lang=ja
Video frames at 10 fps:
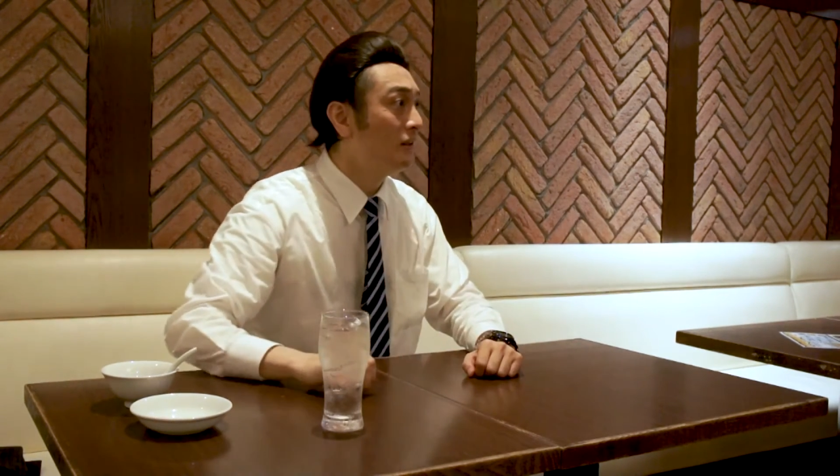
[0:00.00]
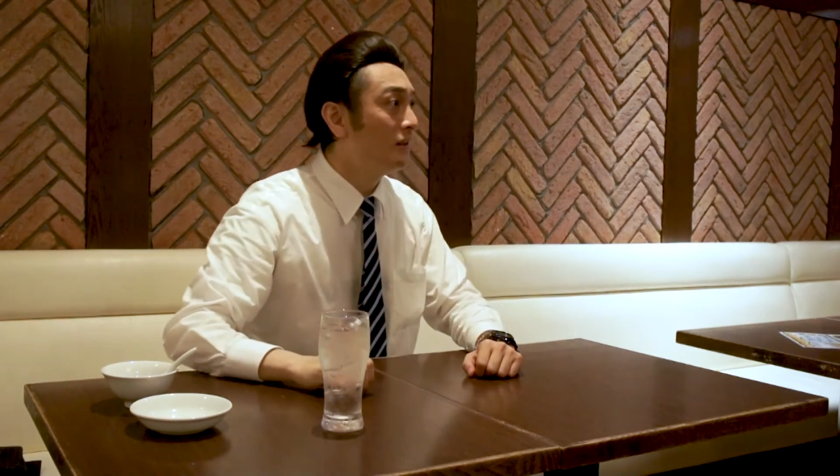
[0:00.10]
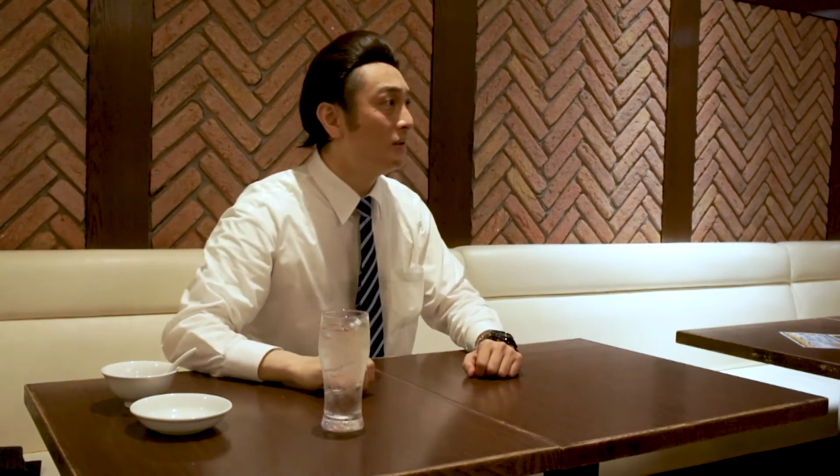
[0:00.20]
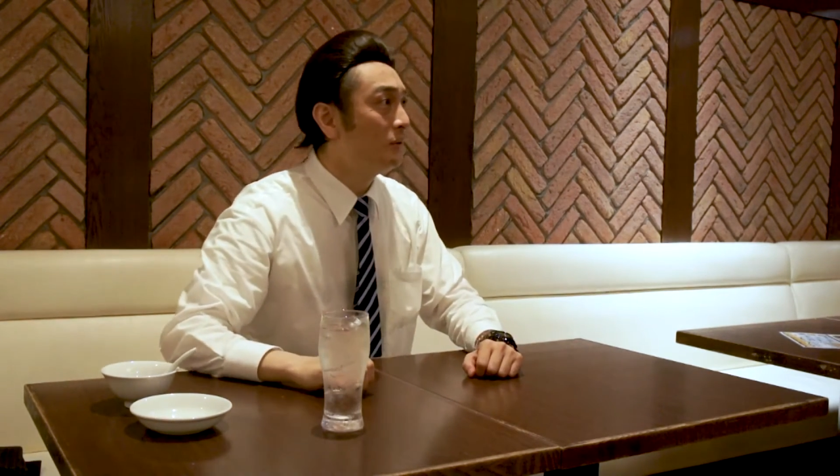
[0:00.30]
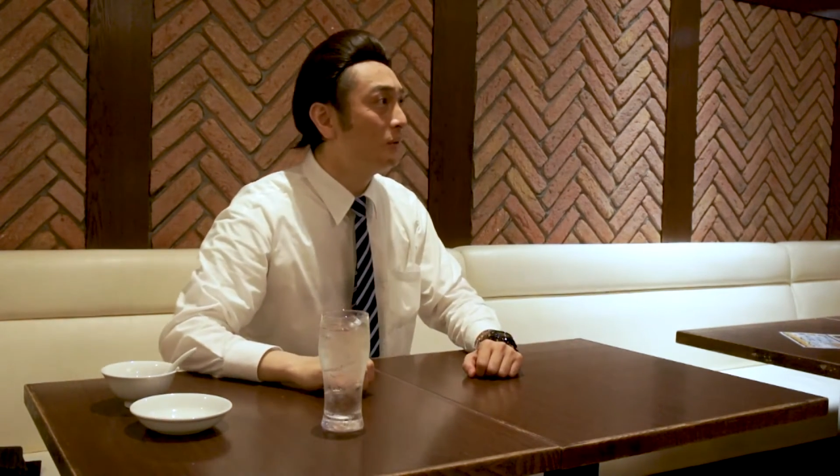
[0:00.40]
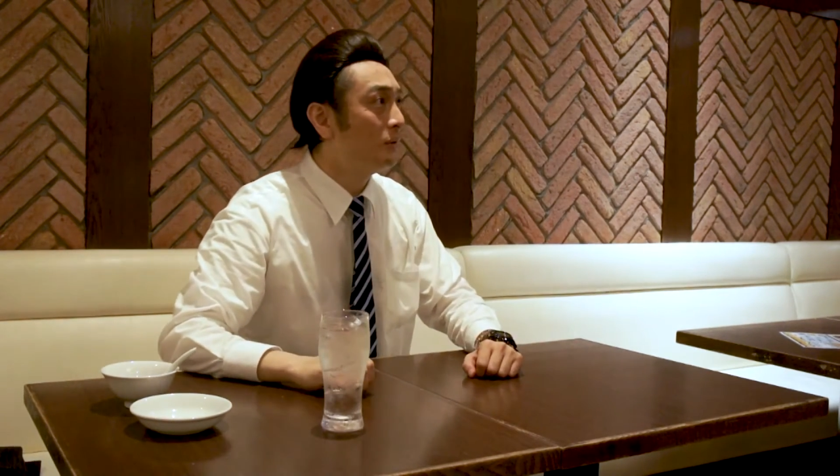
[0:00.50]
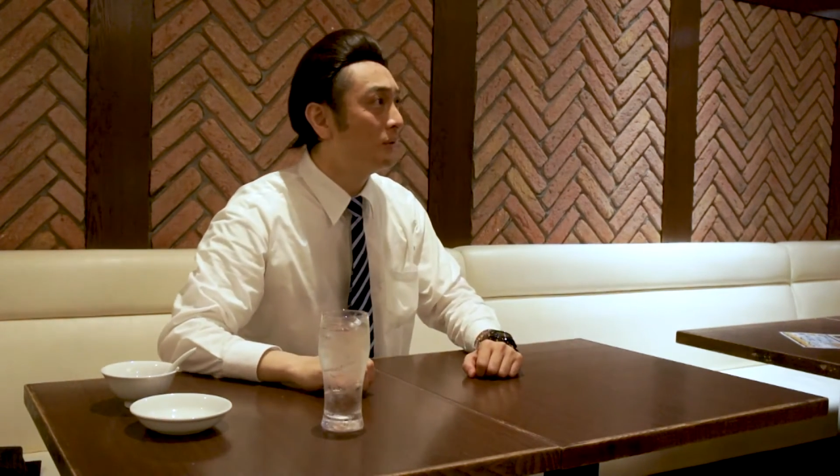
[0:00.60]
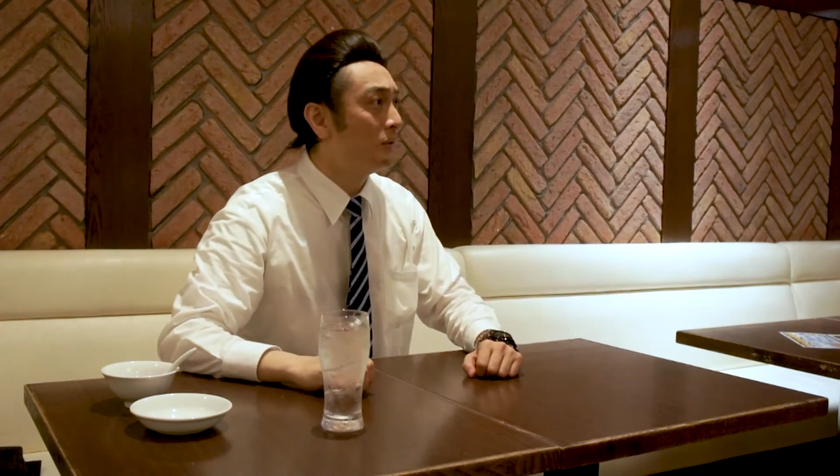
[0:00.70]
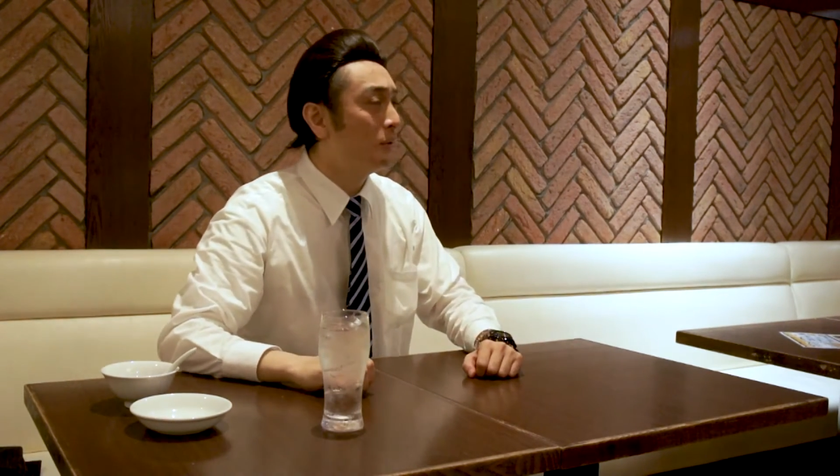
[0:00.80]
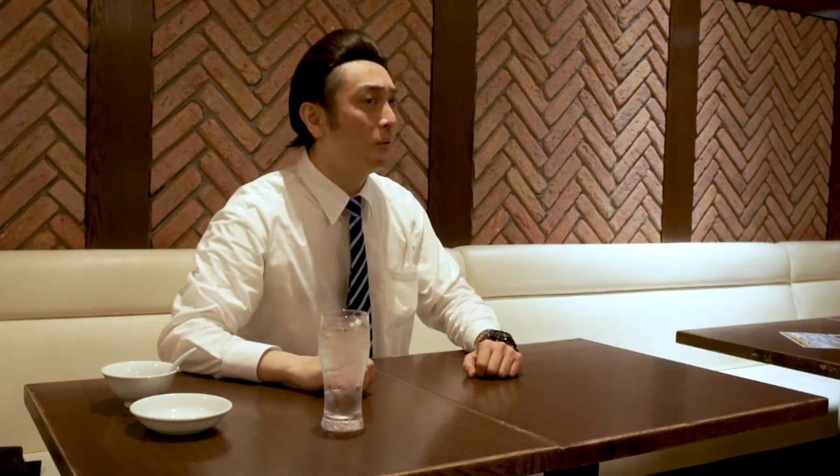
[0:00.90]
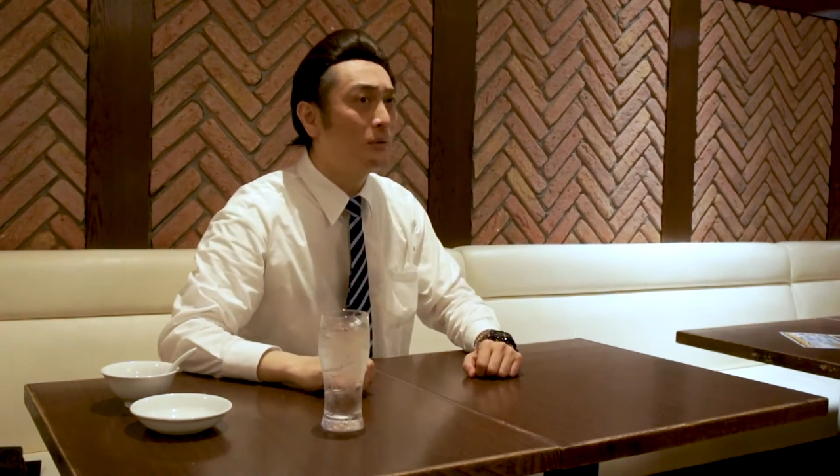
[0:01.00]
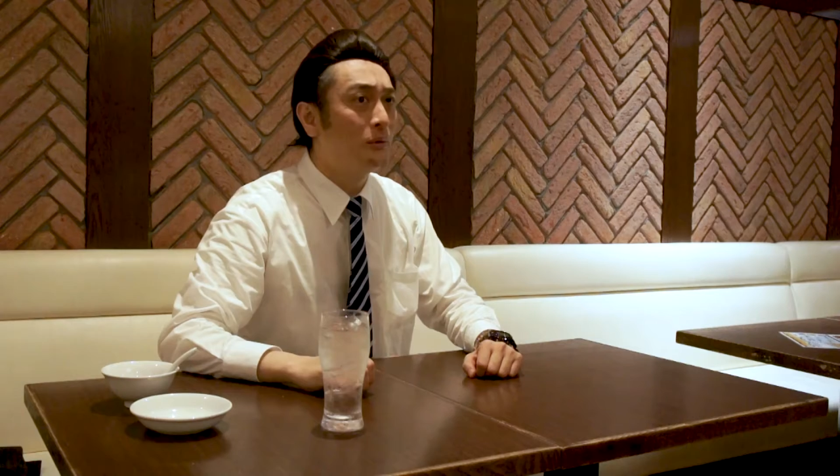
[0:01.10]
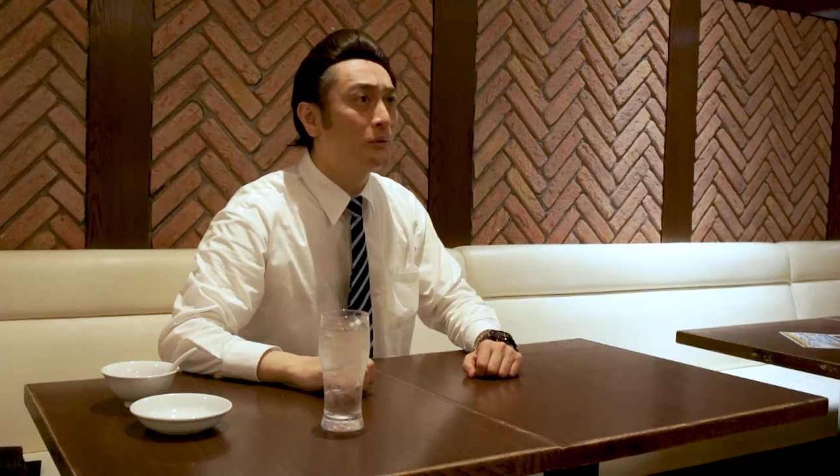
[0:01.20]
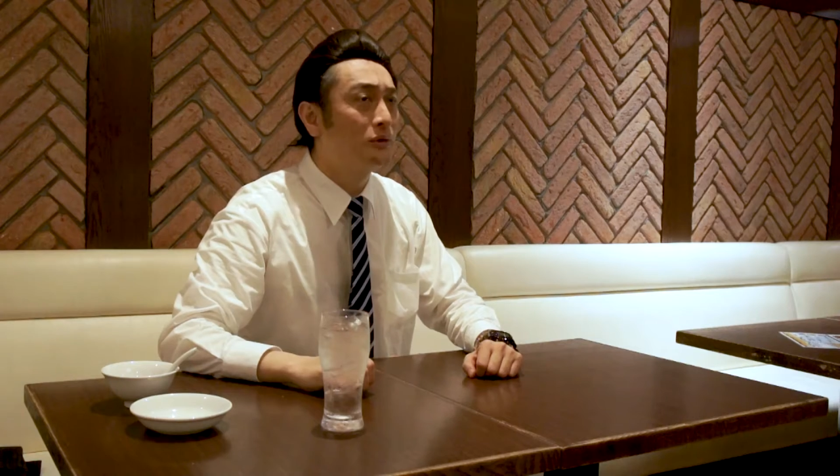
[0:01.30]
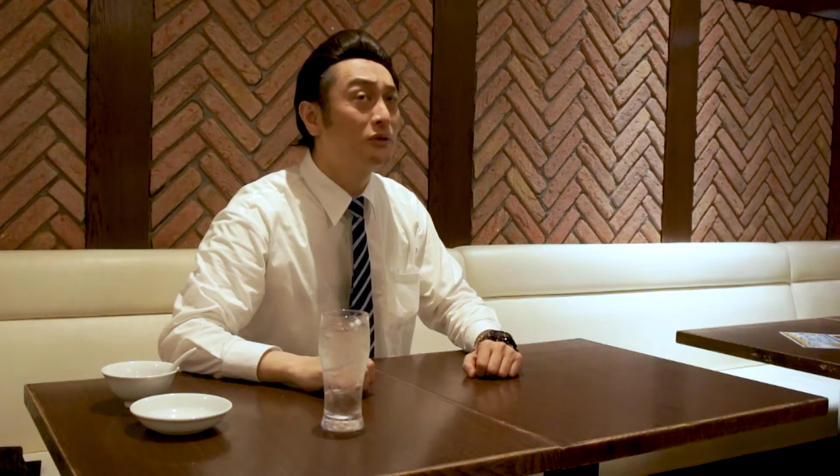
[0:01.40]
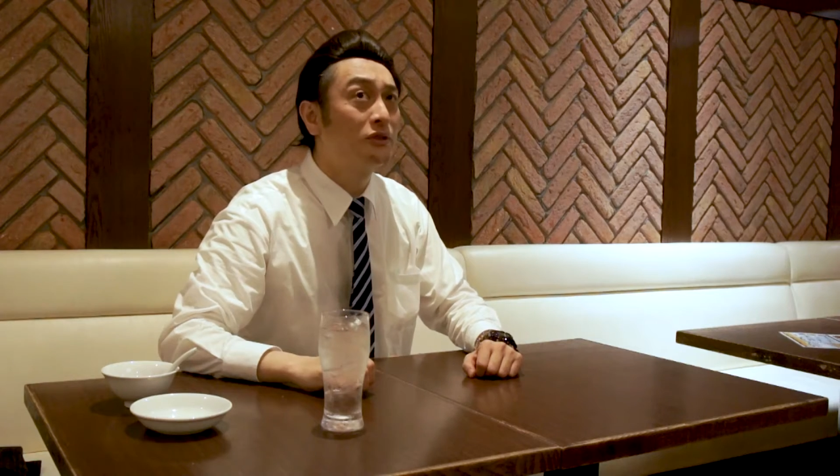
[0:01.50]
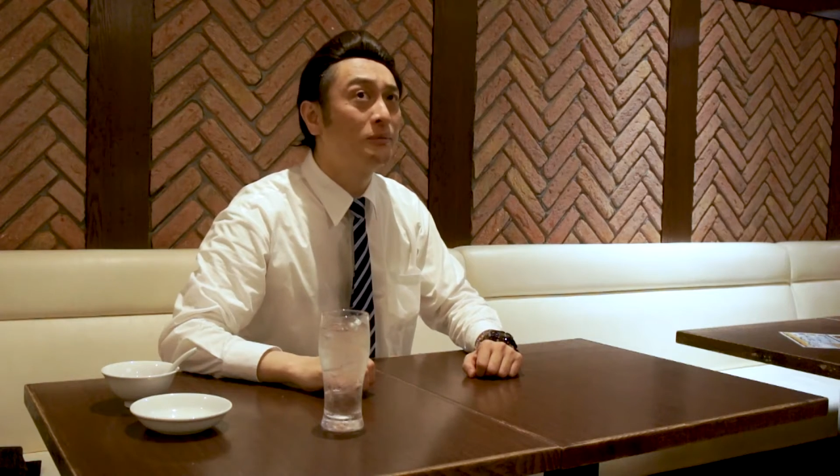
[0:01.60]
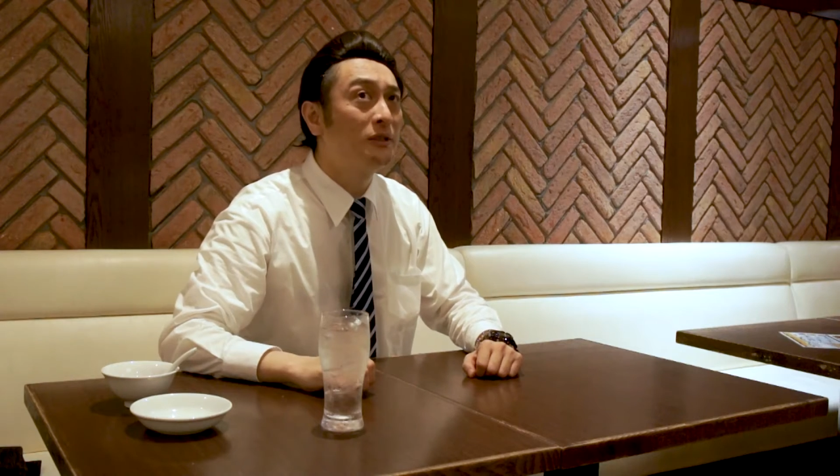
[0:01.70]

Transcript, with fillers: あのおす